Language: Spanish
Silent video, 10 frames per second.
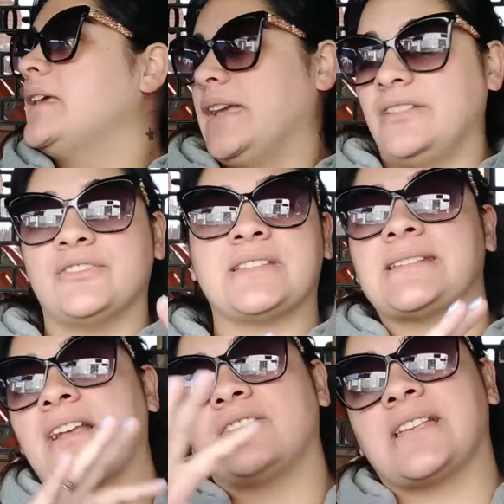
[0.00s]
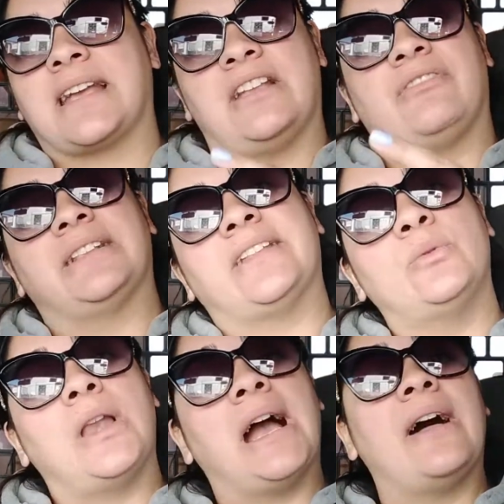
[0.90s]
Entonces hay cosas que le faltan
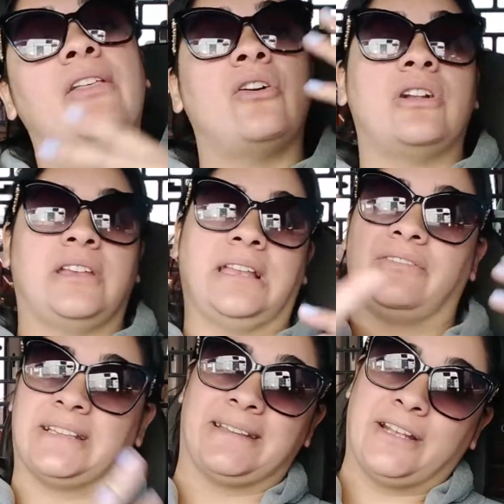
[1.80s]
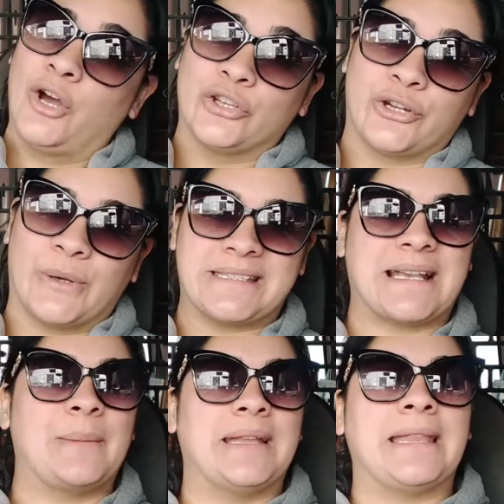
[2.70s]
de un lado y le faltan del otro,
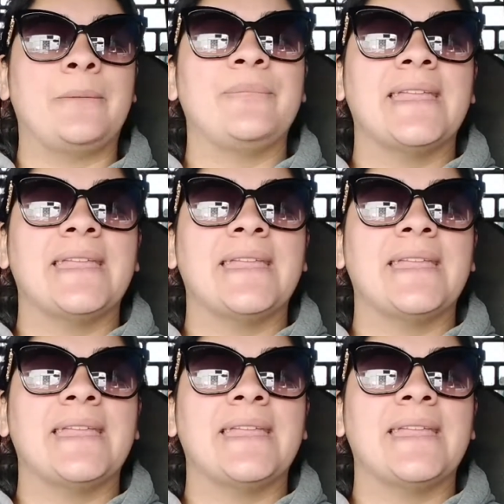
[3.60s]
básicamente.